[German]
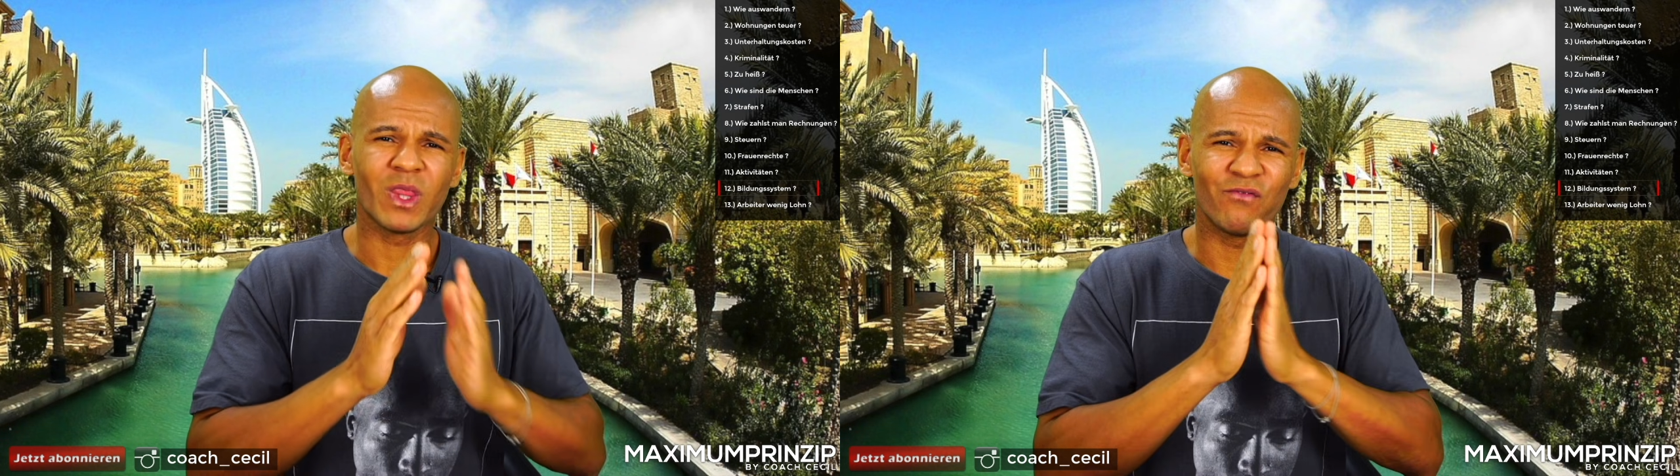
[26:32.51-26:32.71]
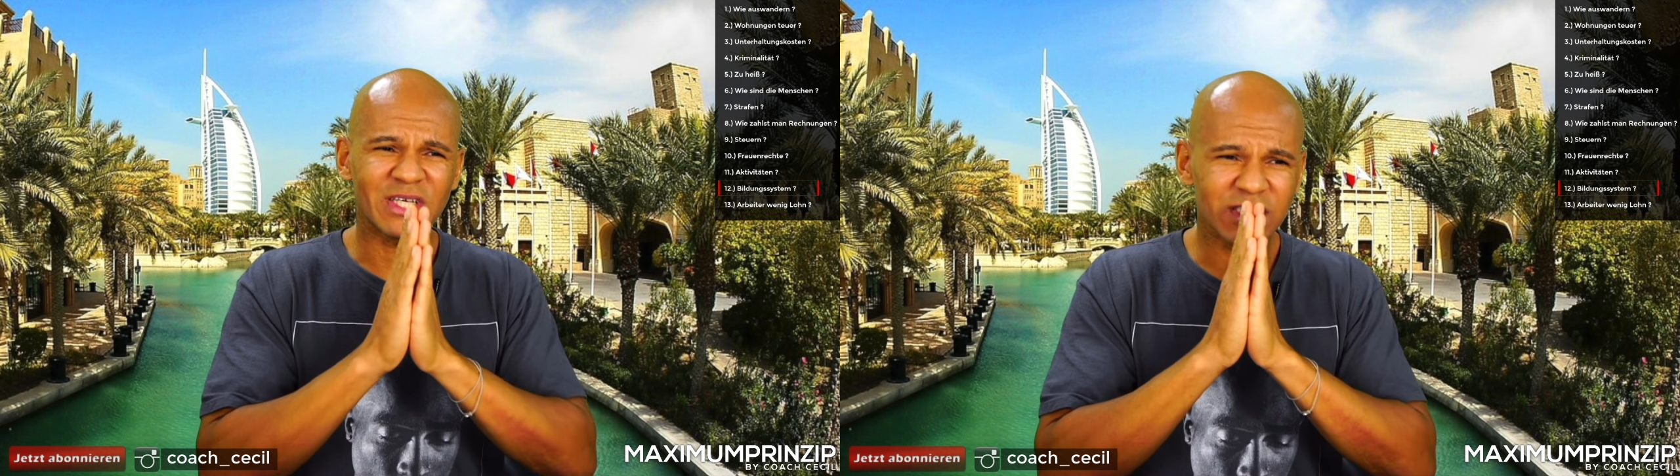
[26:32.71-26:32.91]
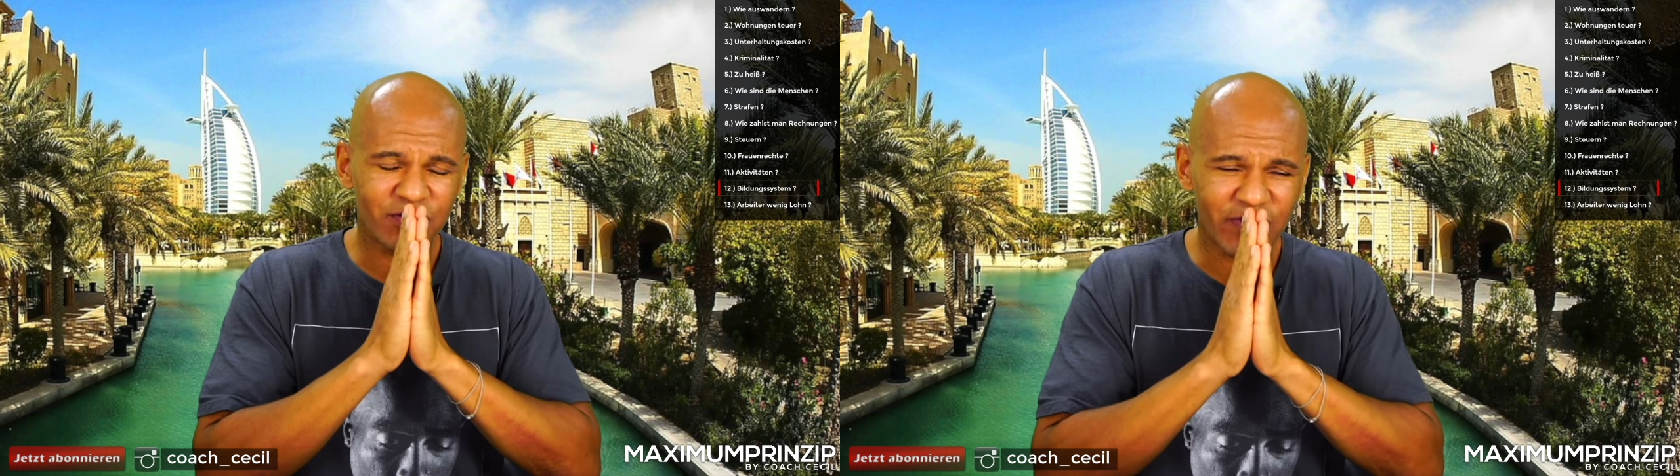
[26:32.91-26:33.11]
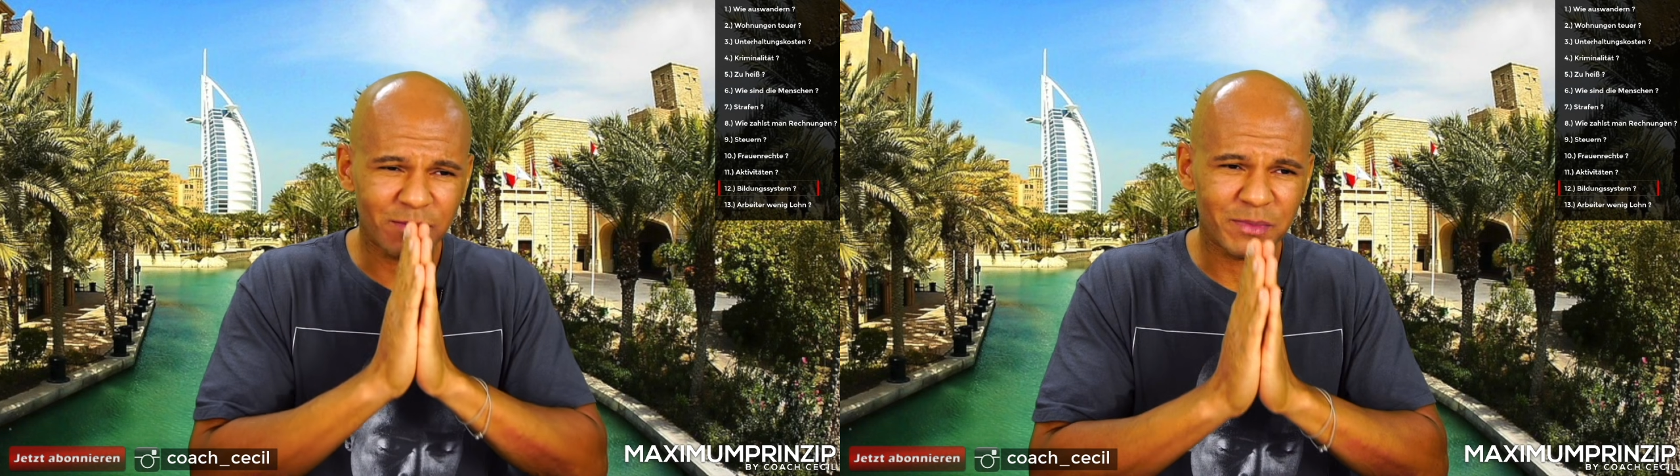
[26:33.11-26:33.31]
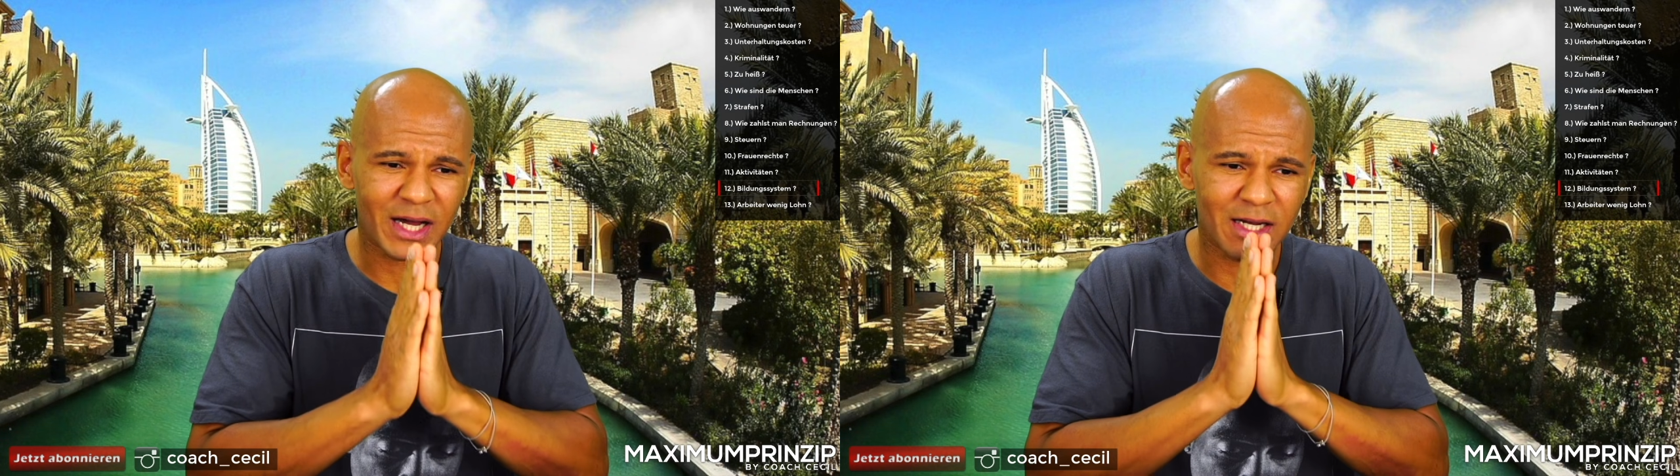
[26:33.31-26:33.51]
Was
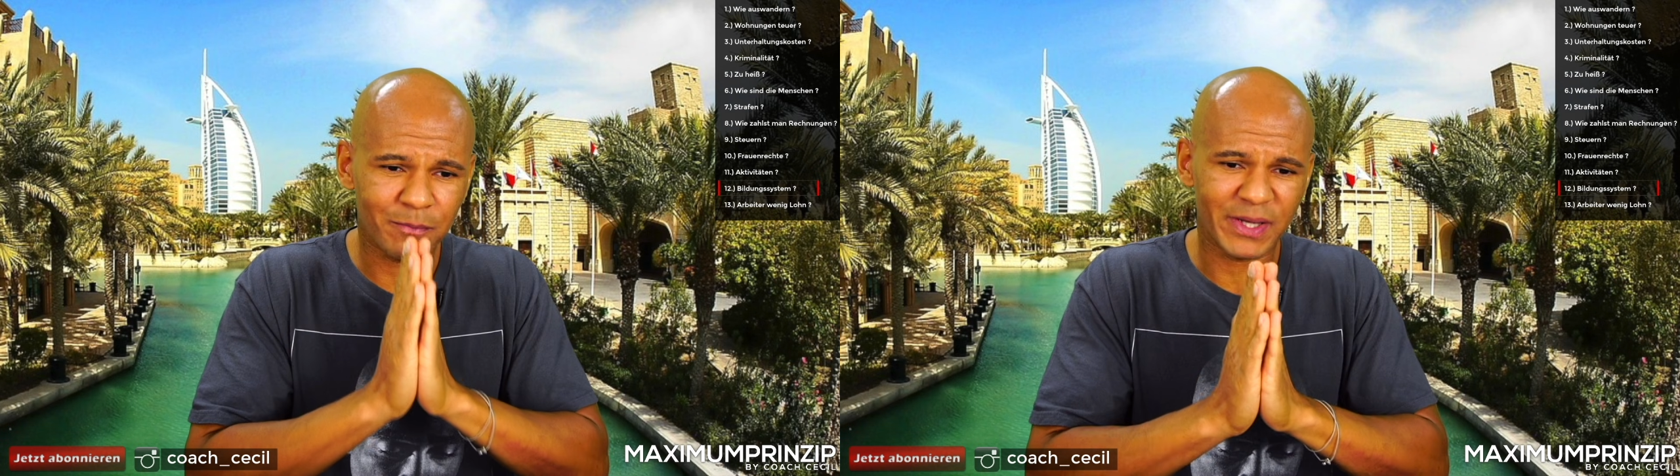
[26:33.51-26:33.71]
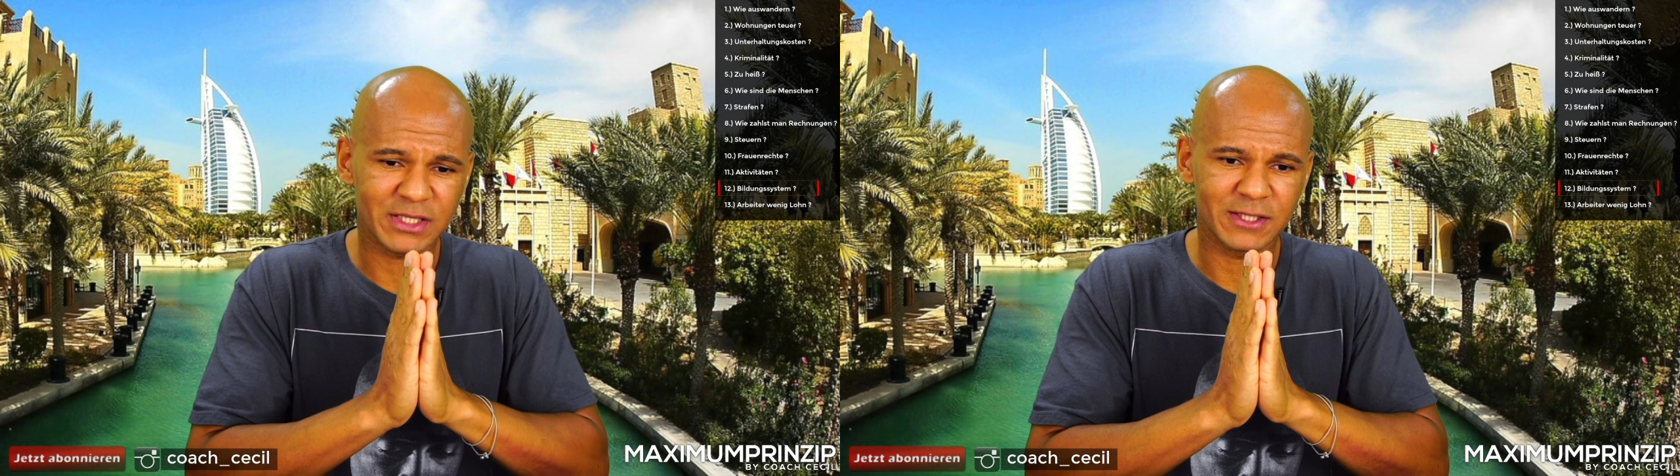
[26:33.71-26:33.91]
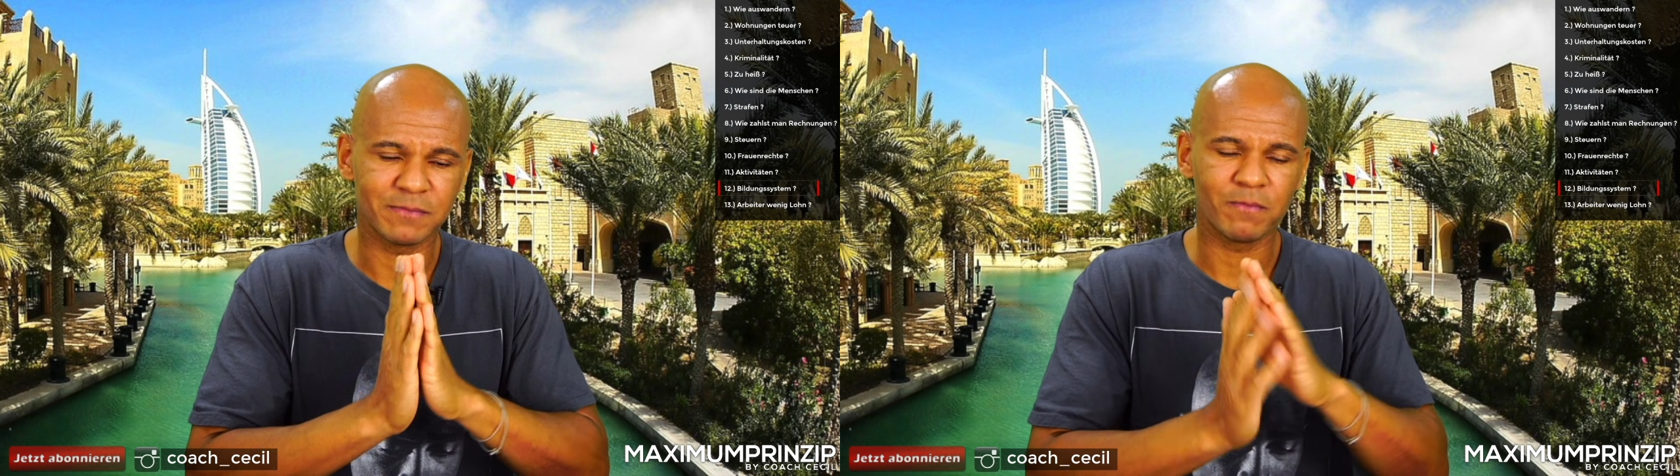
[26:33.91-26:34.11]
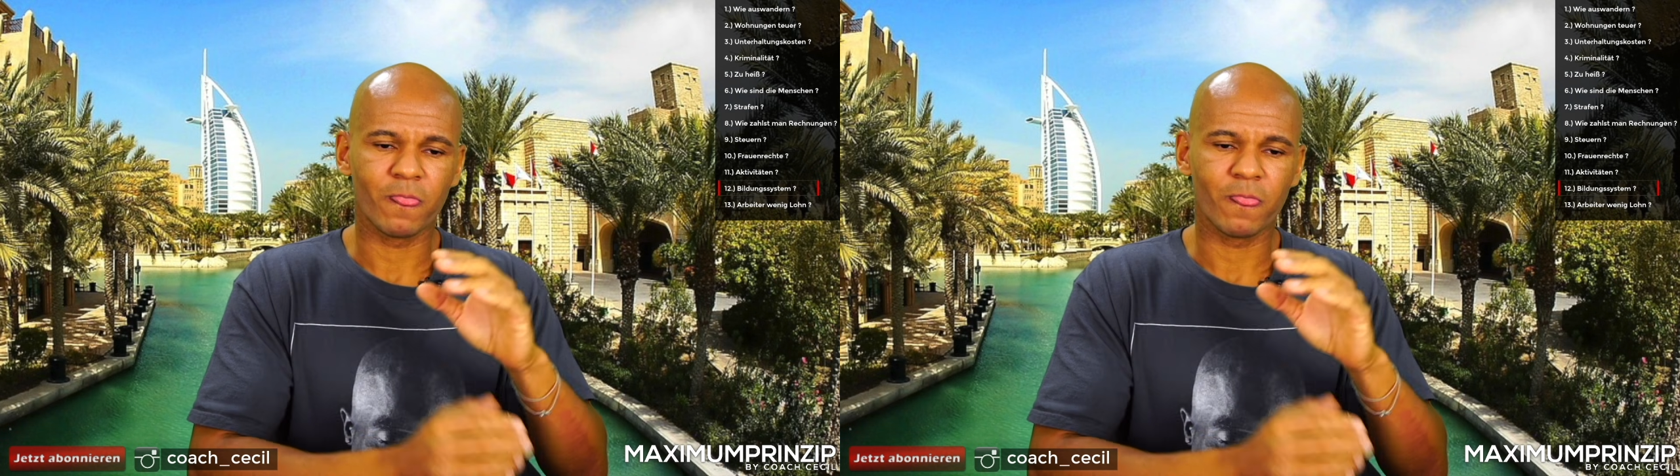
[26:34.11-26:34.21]
gefällt mir daran am besten?